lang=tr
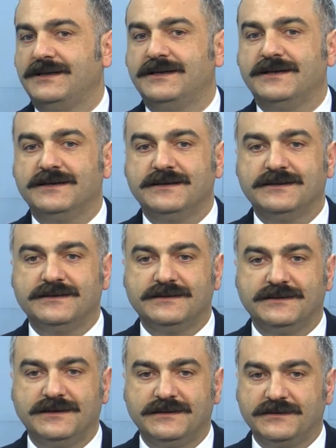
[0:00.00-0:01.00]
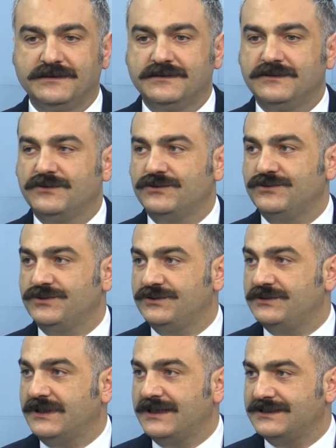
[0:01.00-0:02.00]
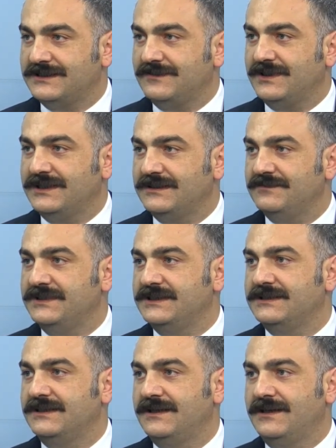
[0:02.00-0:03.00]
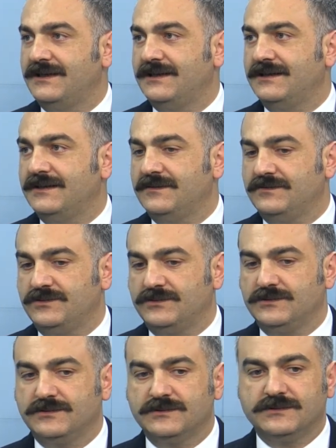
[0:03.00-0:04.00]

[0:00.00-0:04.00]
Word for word: E, ne doğru dürüst araştırmaların bir e, bu